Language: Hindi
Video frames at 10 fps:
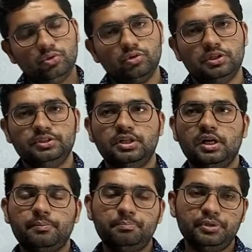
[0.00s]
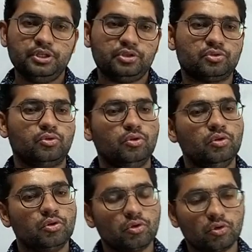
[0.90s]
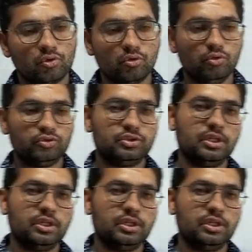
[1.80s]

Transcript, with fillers: 2020 को कौन